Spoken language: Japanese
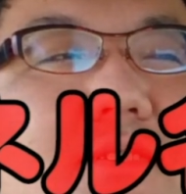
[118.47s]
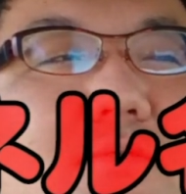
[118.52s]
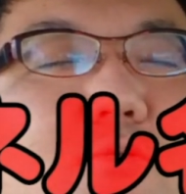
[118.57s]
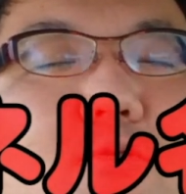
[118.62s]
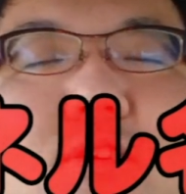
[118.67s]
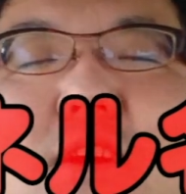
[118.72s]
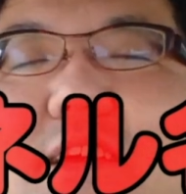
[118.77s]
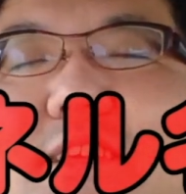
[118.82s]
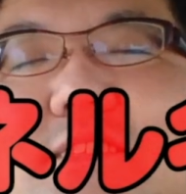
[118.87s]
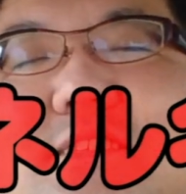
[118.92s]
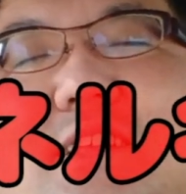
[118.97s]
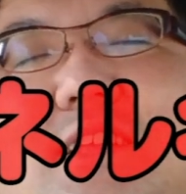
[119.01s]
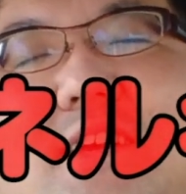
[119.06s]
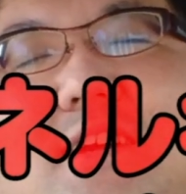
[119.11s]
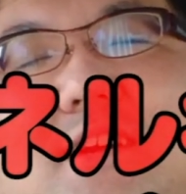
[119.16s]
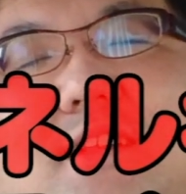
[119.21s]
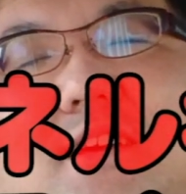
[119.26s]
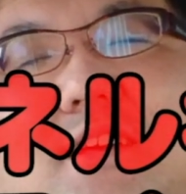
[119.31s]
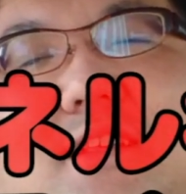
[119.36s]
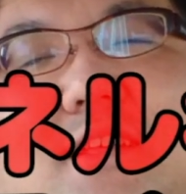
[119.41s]
方がいいんじゃな
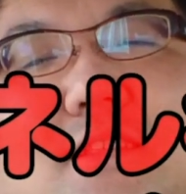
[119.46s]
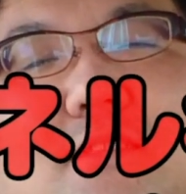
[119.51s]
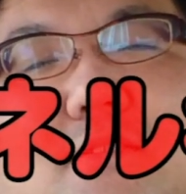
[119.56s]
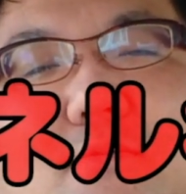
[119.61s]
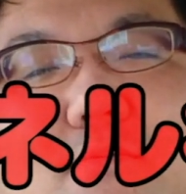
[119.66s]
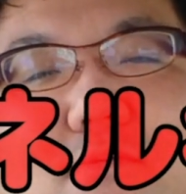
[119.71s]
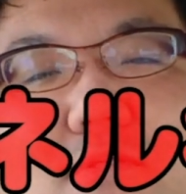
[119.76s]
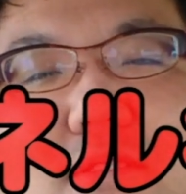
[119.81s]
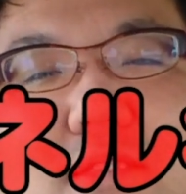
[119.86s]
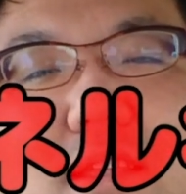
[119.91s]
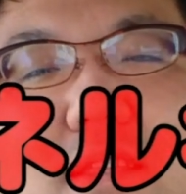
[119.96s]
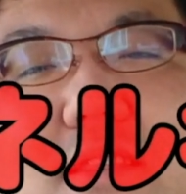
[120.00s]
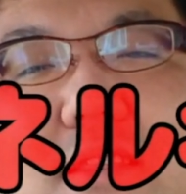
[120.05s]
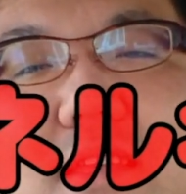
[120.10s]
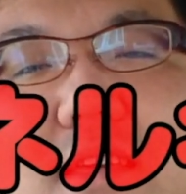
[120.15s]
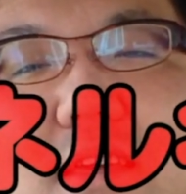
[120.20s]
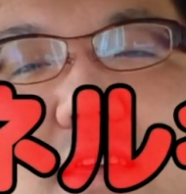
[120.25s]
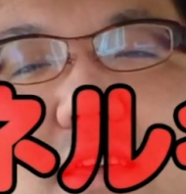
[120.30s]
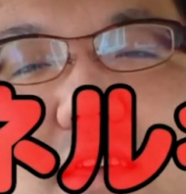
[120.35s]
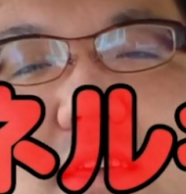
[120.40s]
いかななんて思ったん
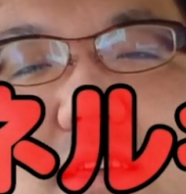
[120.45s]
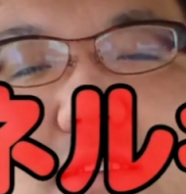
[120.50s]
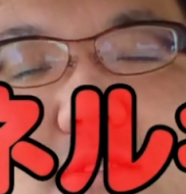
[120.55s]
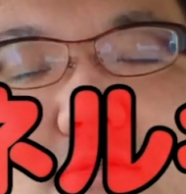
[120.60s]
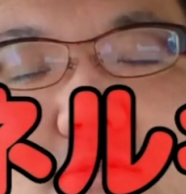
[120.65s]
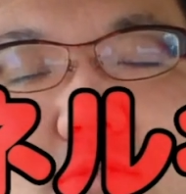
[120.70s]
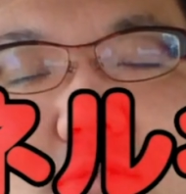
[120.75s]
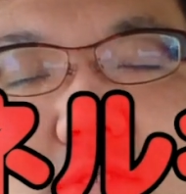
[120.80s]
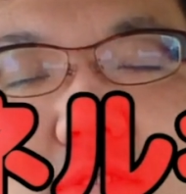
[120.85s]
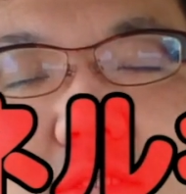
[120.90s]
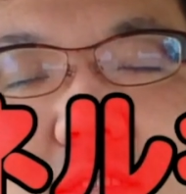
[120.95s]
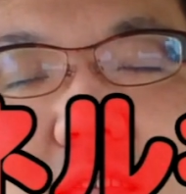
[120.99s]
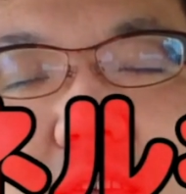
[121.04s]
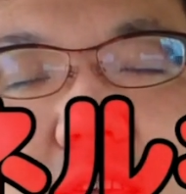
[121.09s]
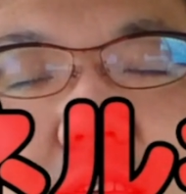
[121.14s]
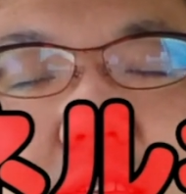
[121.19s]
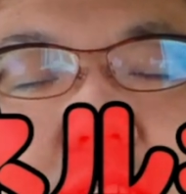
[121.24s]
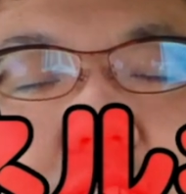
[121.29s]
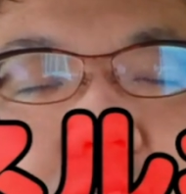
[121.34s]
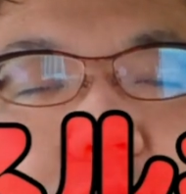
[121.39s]
で、えー、ちょっとね「
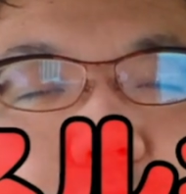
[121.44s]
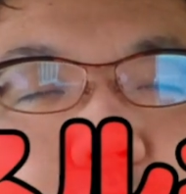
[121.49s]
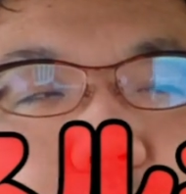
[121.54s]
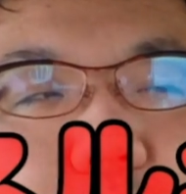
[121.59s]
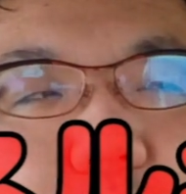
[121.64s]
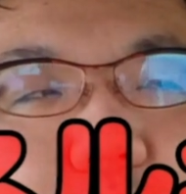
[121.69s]
あの